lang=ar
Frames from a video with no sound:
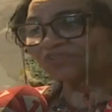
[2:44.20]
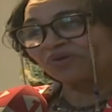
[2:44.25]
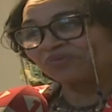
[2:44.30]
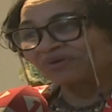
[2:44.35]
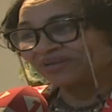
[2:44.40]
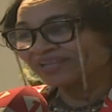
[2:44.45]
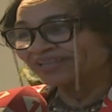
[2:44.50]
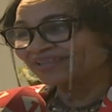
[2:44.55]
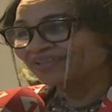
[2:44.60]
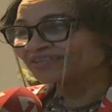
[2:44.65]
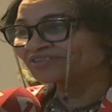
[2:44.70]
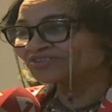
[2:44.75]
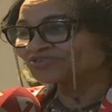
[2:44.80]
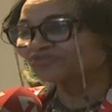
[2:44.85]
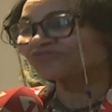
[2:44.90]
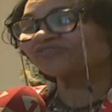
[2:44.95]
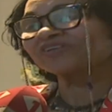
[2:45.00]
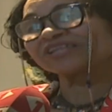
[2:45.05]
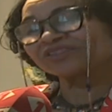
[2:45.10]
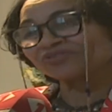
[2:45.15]
توا
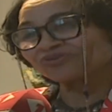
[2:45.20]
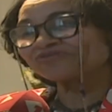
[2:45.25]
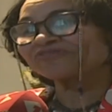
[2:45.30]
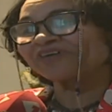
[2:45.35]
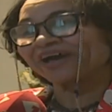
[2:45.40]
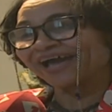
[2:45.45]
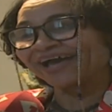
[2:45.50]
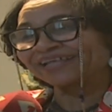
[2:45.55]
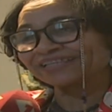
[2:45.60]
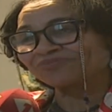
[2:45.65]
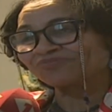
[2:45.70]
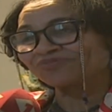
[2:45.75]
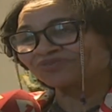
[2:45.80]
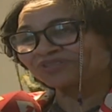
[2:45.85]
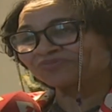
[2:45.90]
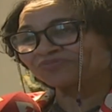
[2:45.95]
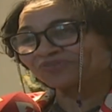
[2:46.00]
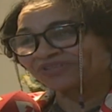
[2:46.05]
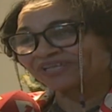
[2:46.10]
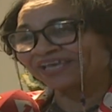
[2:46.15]
نشوف اللي الظروف قاعده
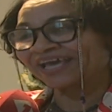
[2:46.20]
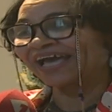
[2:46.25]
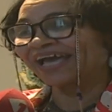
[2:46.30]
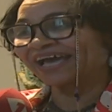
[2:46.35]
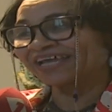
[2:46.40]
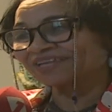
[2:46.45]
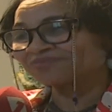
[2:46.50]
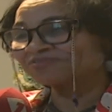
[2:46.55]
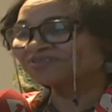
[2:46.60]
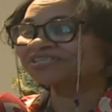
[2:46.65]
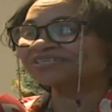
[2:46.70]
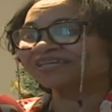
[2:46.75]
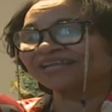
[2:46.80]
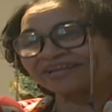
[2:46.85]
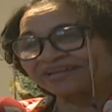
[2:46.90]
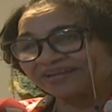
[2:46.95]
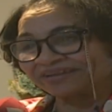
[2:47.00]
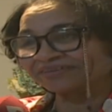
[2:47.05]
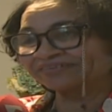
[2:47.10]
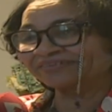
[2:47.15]
متاحه اني باش ان شاء
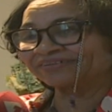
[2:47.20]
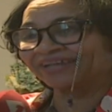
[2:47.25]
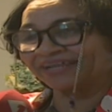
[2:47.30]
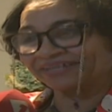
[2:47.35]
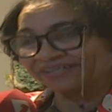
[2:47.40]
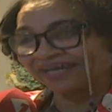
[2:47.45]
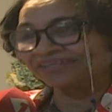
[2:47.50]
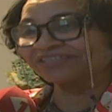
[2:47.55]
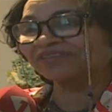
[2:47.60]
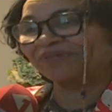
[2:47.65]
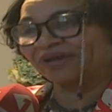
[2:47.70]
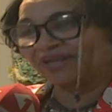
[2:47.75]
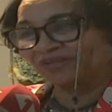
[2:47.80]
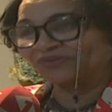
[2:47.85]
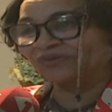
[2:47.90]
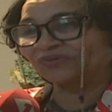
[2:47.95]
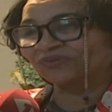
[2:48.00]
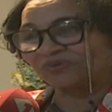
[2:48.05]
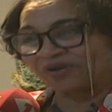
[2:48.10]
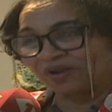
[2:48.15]
الله نقدم على
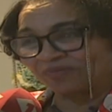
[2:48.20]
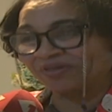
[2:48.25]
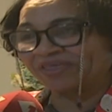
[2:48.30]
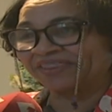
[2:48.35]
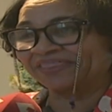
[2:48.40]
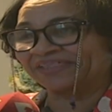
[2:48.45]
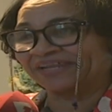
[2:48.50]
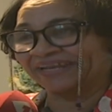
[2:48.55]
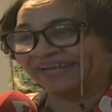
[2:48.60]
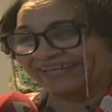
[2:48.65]
الدكتوراه باذن